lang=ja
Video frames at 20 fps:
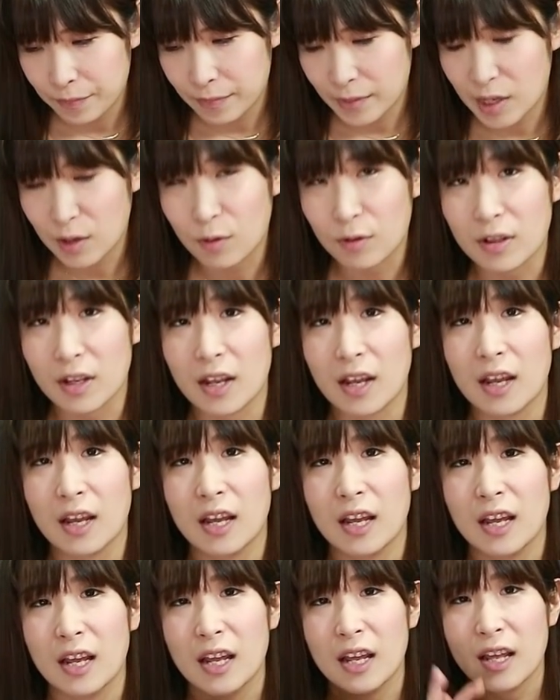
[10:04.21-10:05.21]
なので、
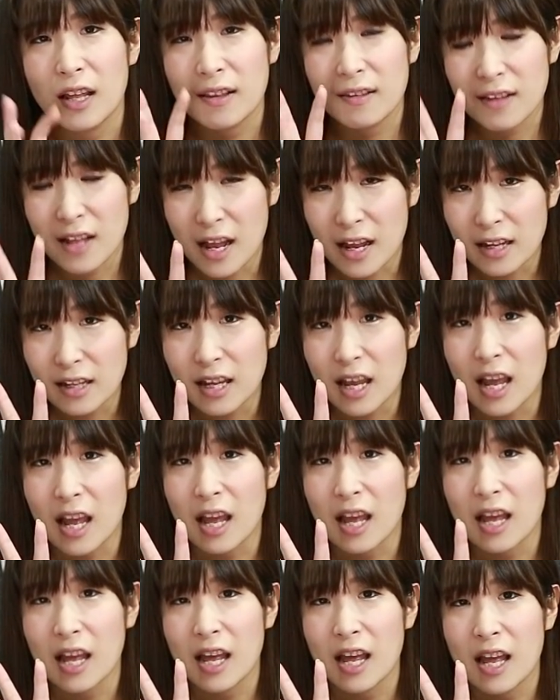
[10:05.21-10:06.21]
さんけん
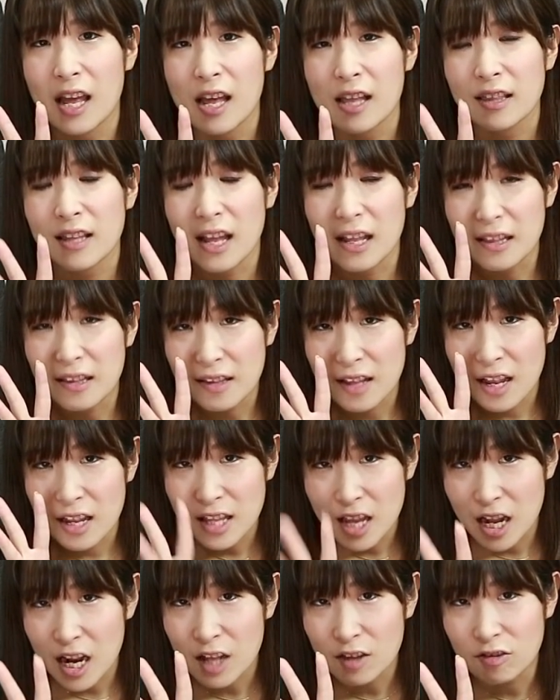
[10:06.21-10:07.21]
達成
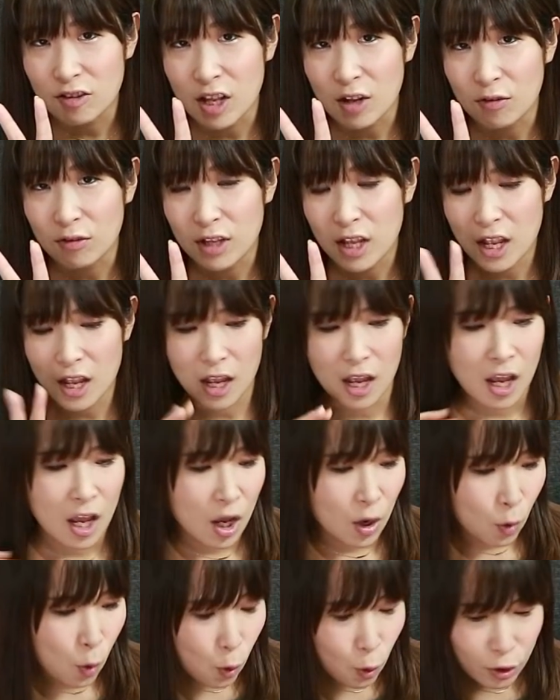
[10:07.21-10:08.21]
ならずなので、
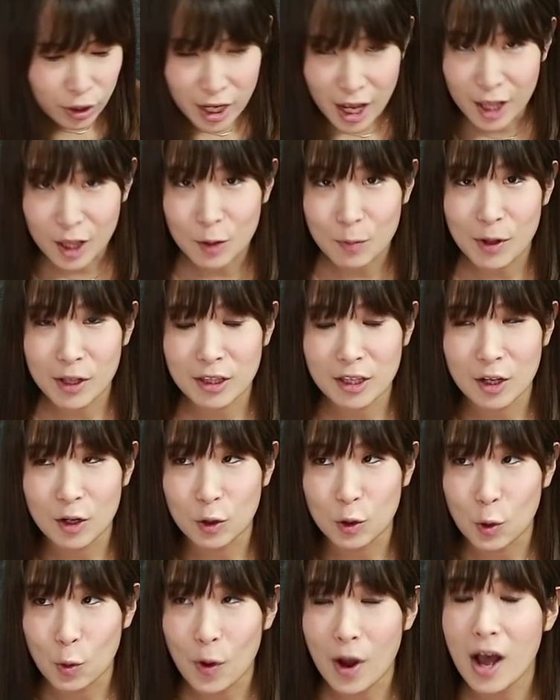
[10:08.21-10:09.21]
ここに集まってる
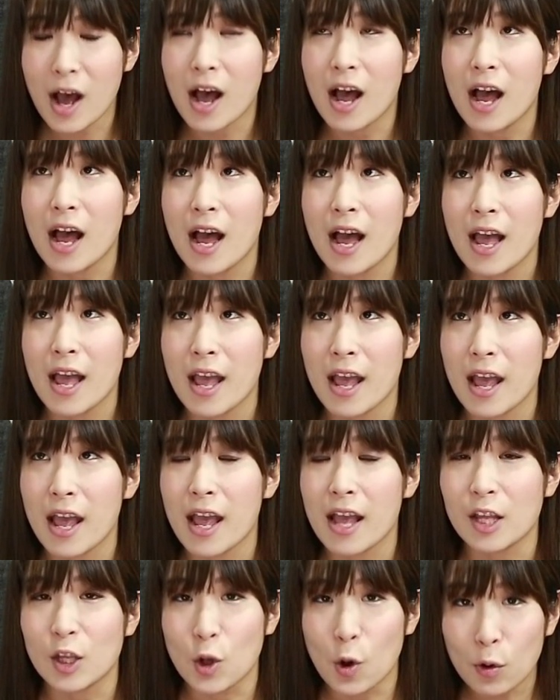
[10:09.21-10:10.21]
のは、
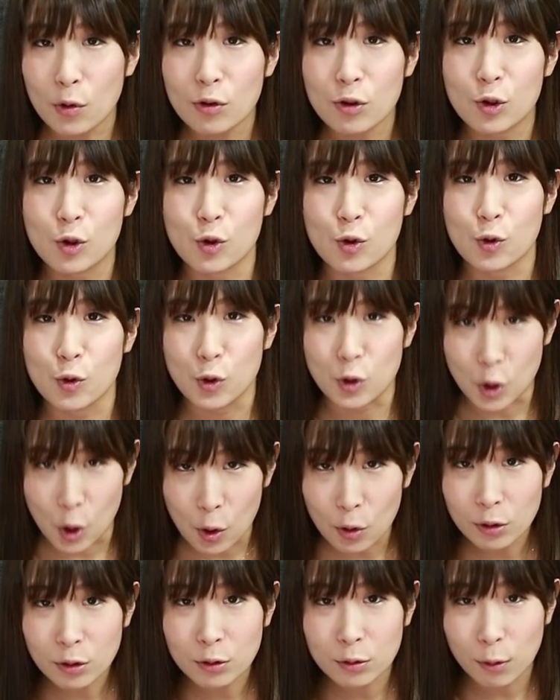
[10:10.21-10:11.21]
えー、よんじゅう
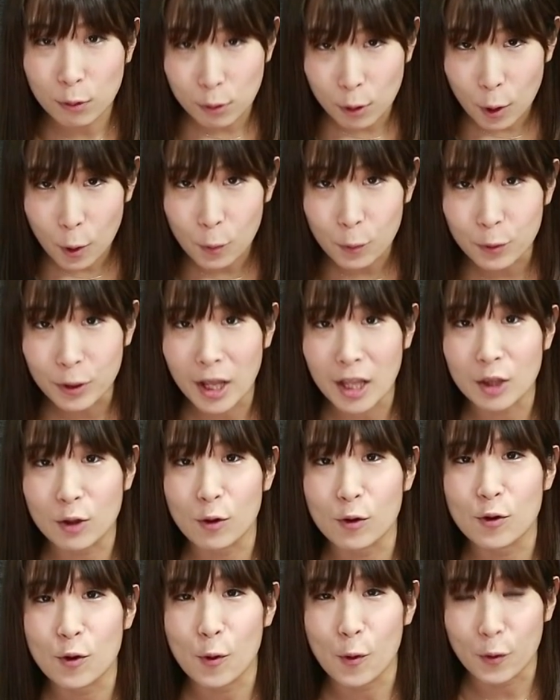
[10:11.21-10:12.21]
よんとどうふけん
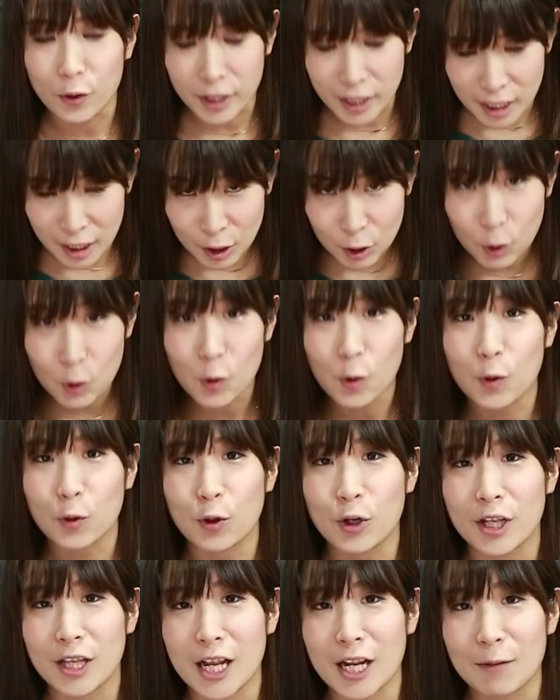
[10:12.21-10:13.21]
の商品というこ
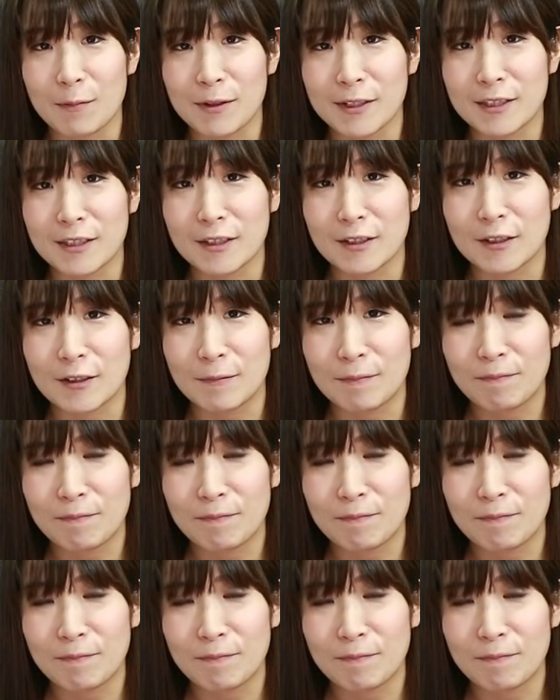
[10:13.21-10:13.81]
とになります。